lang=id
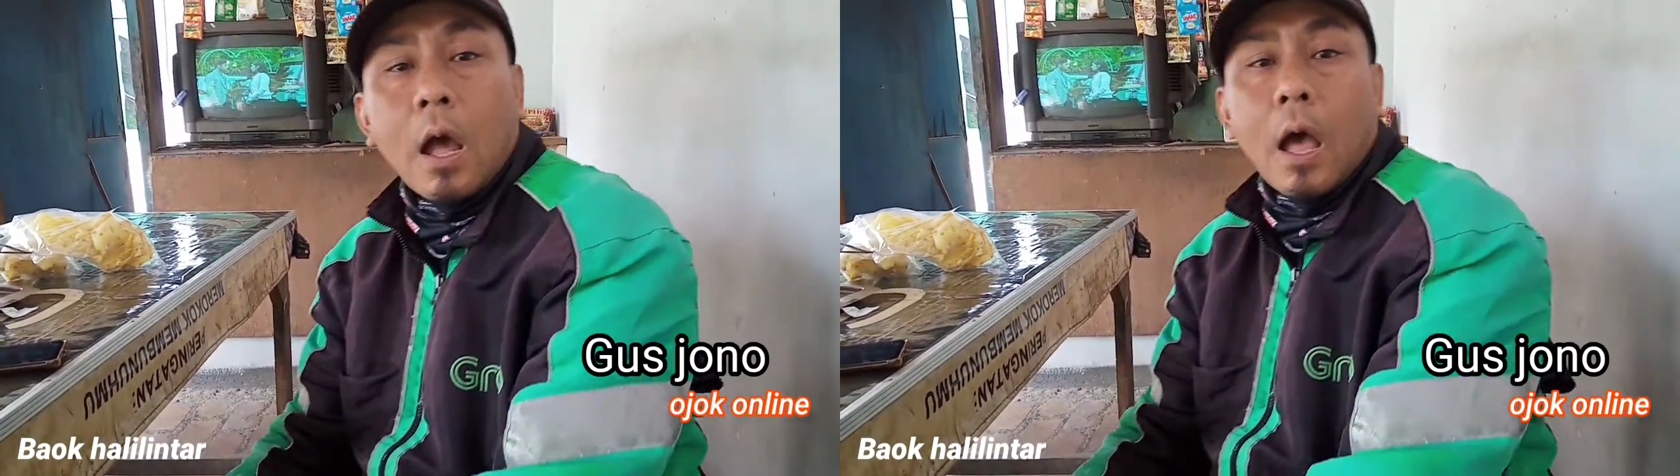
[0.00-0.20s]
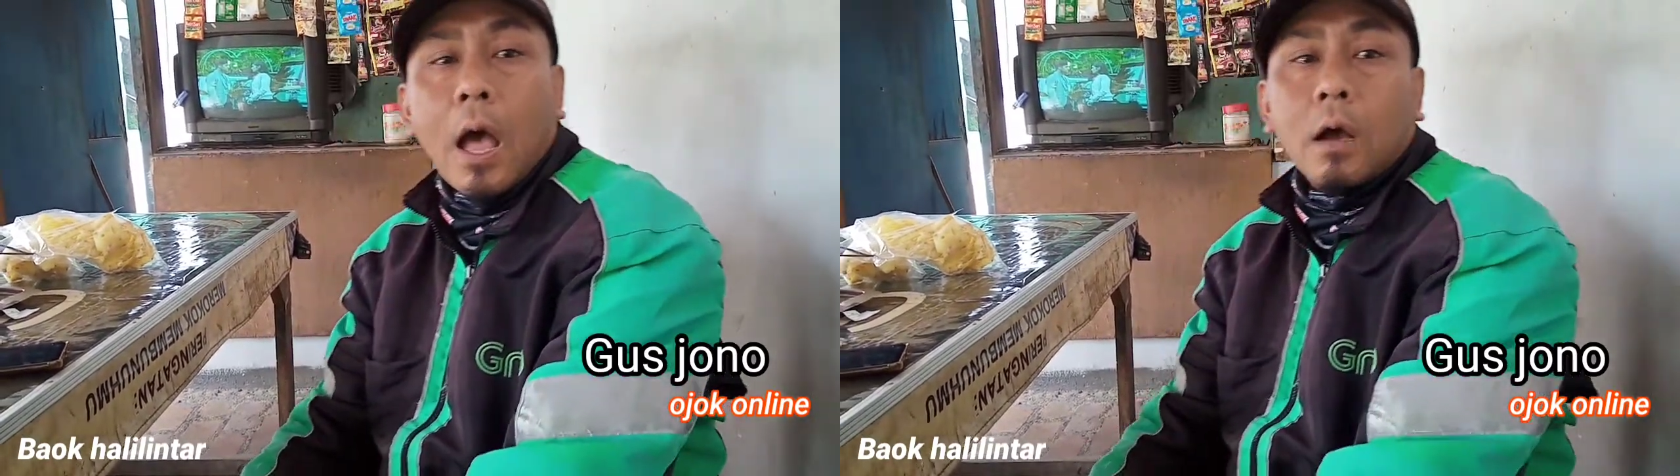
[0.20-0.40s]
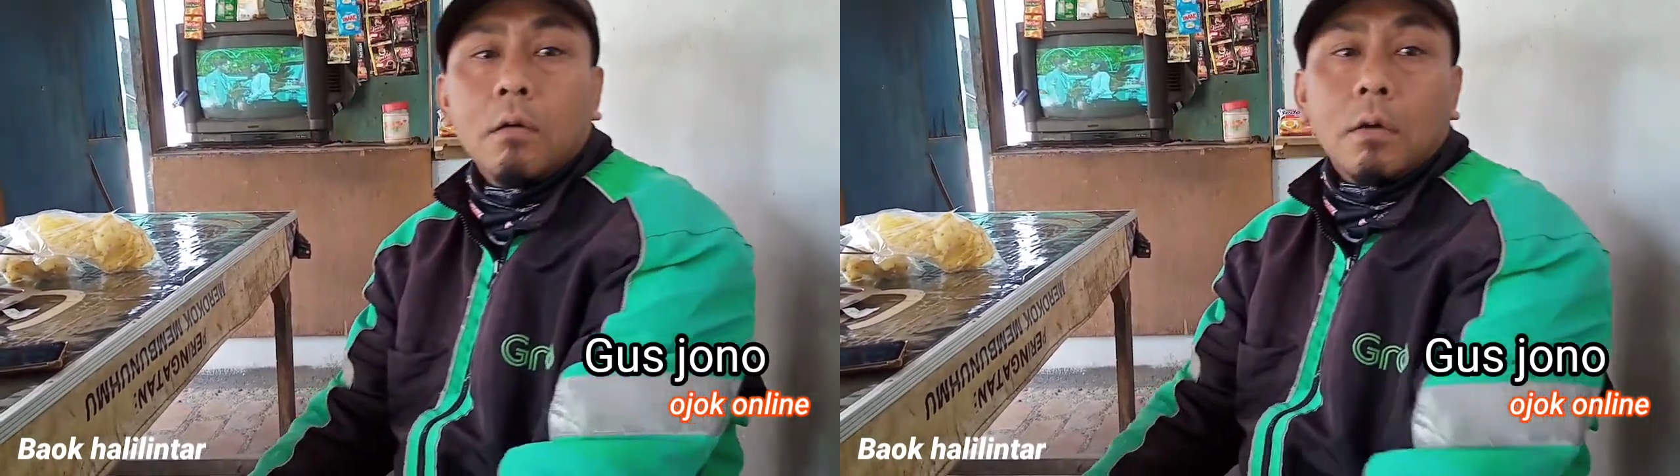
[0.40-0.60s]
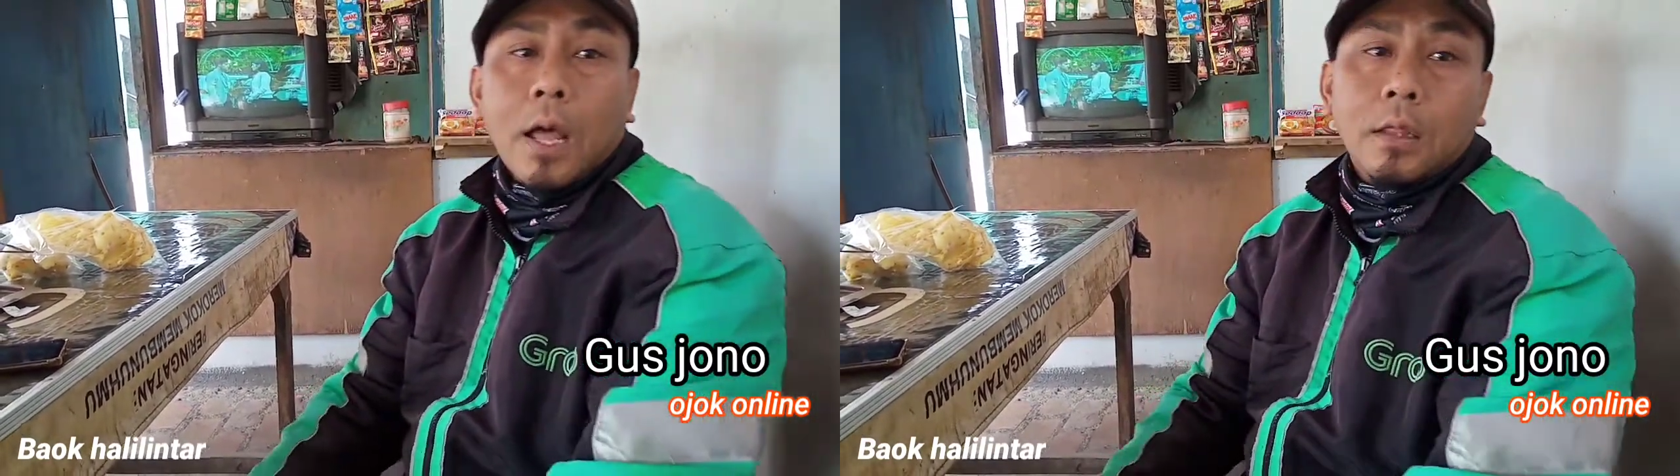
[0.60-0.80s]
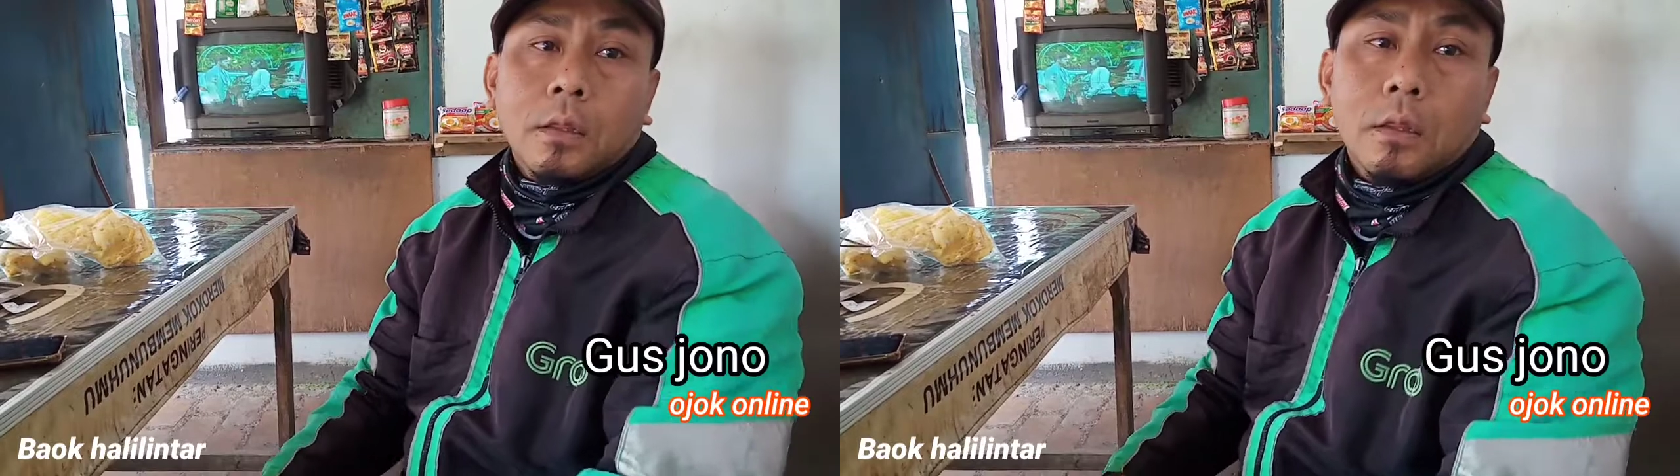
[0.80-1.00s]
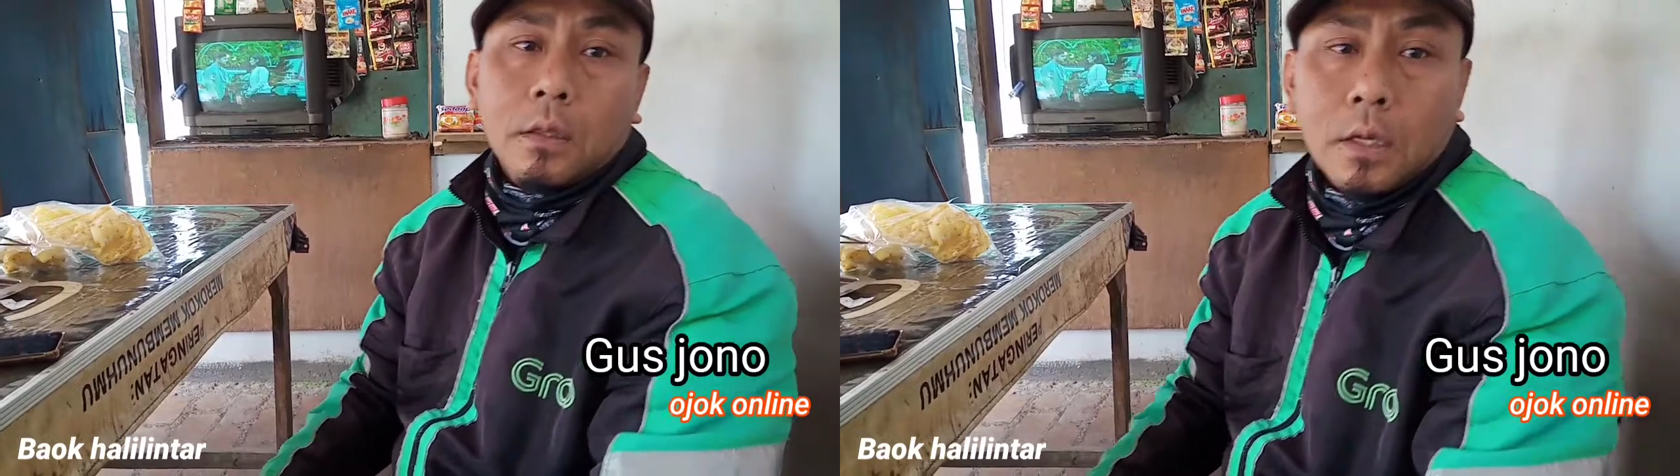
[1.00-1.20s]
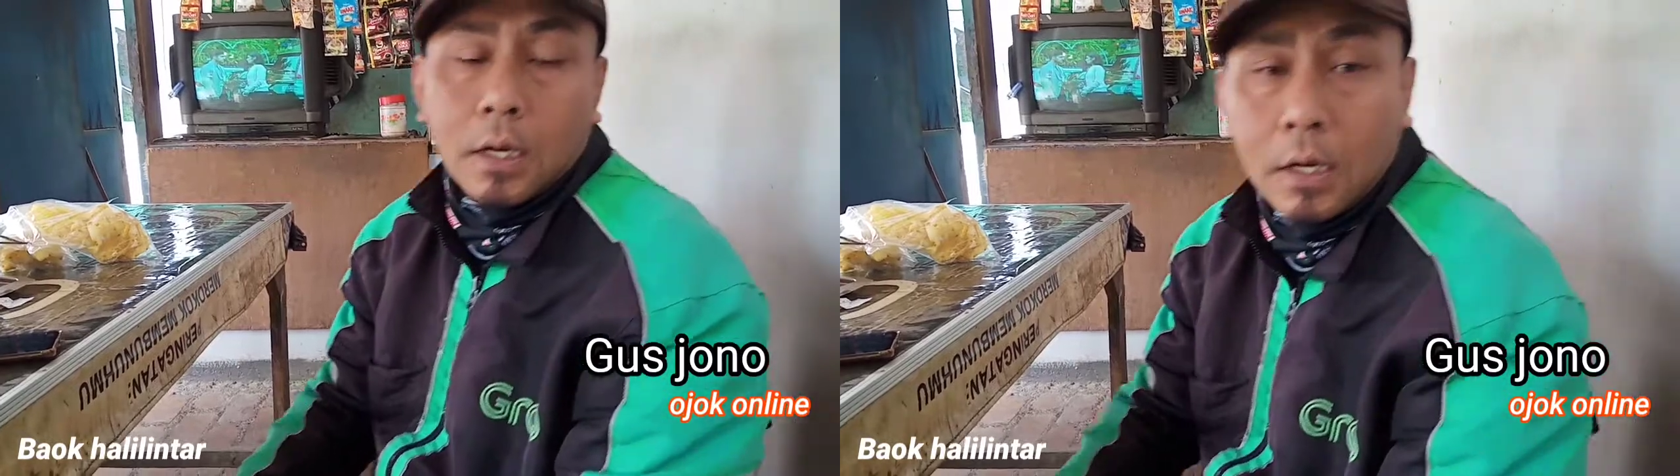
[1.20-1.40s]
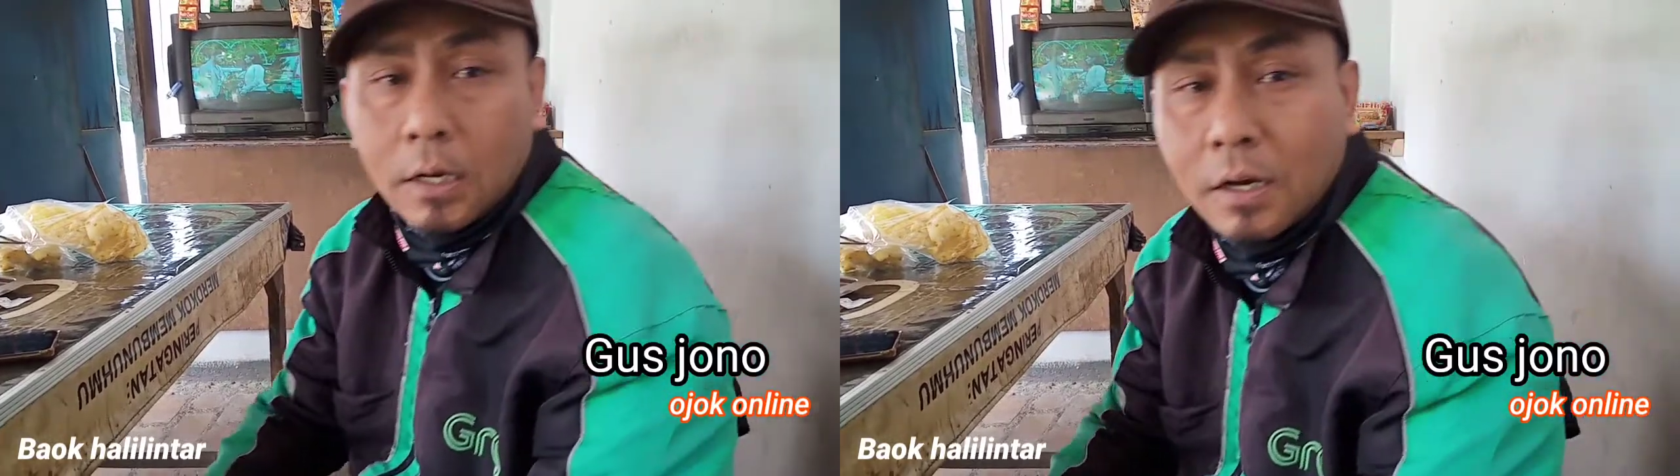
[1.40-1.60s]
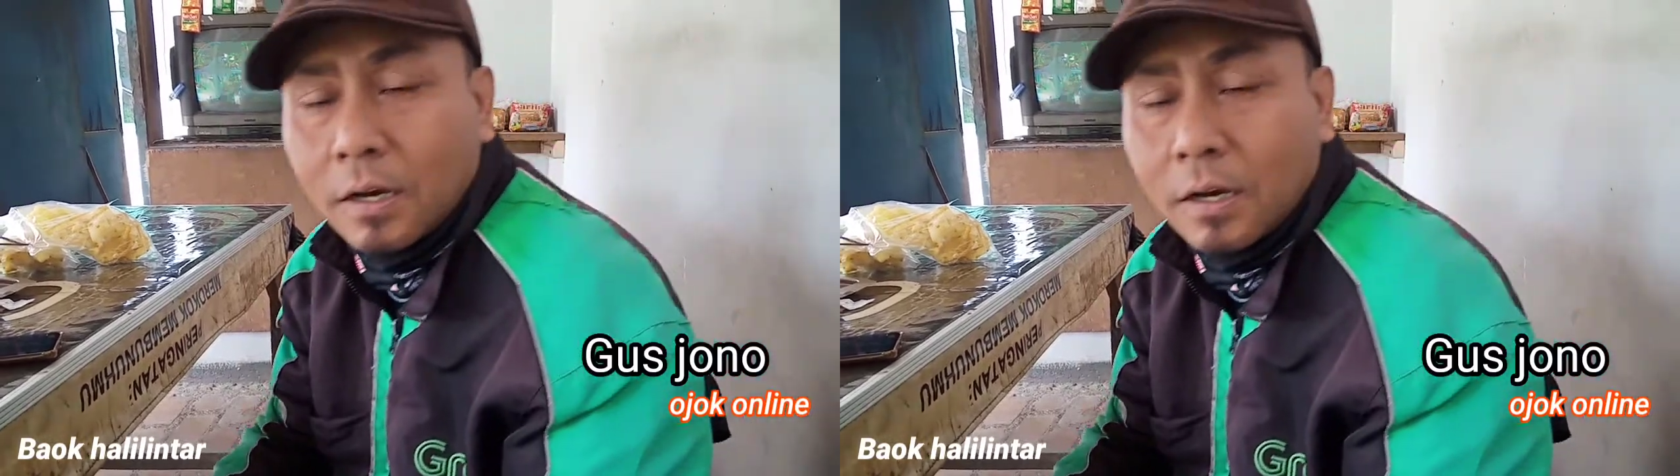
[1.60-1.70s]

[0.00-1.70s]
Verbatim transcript: akurat ke